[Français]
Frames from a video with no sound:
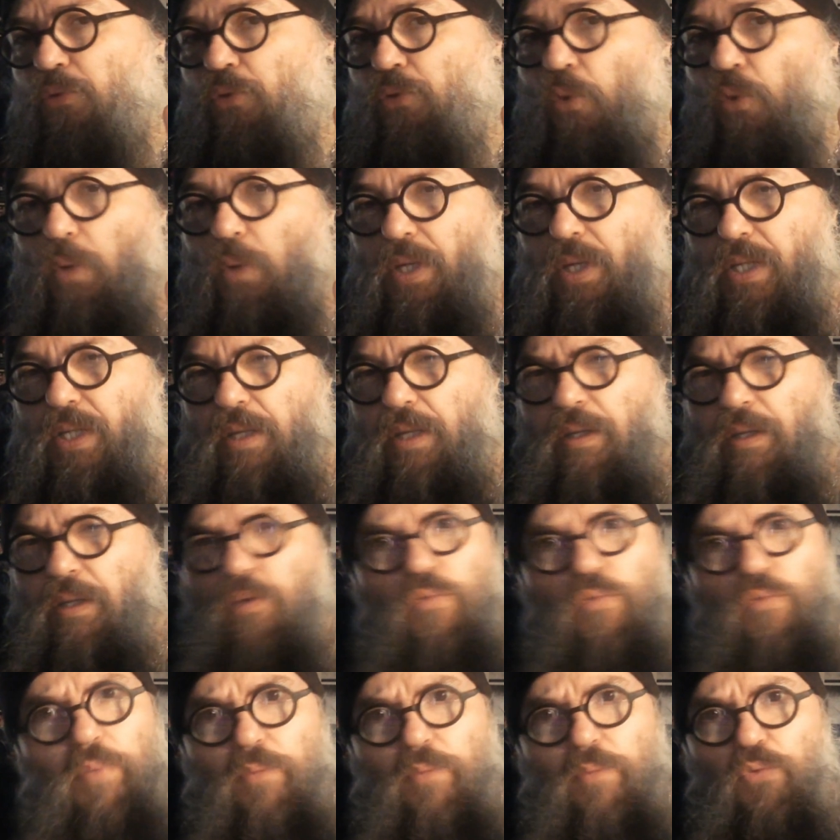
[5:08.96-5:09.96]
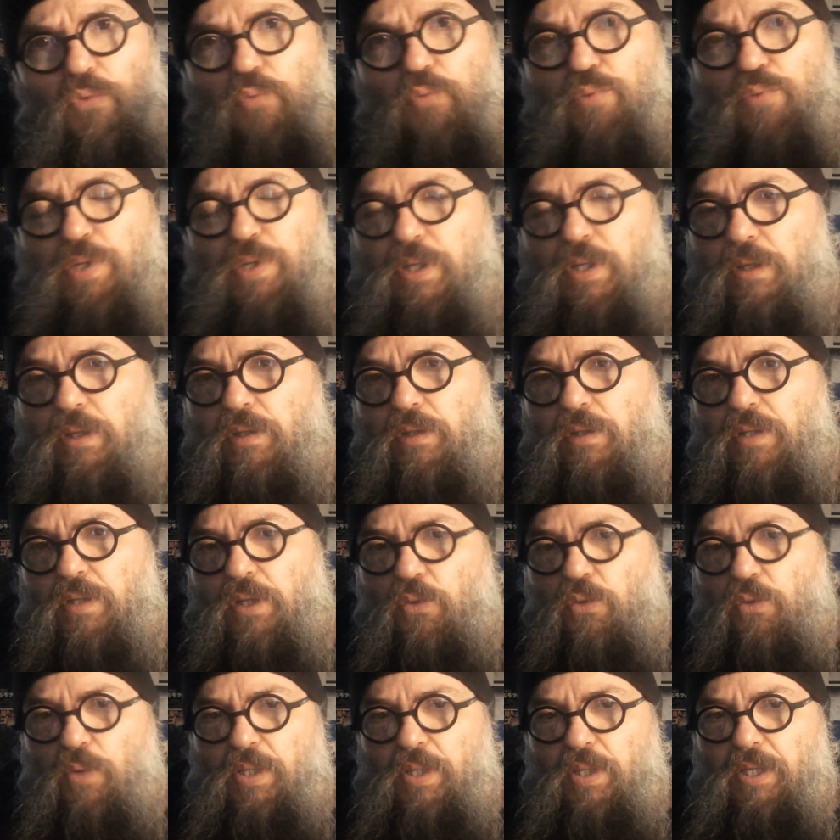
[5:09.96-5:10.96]
trois années, ou même depuis ces,
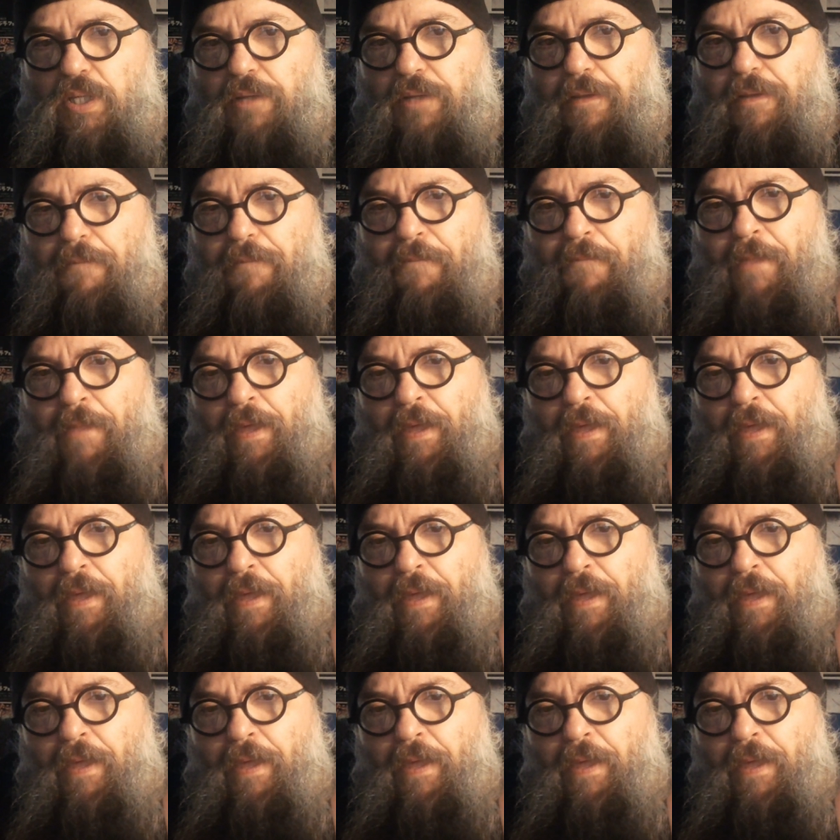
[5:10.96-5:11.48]
trois années,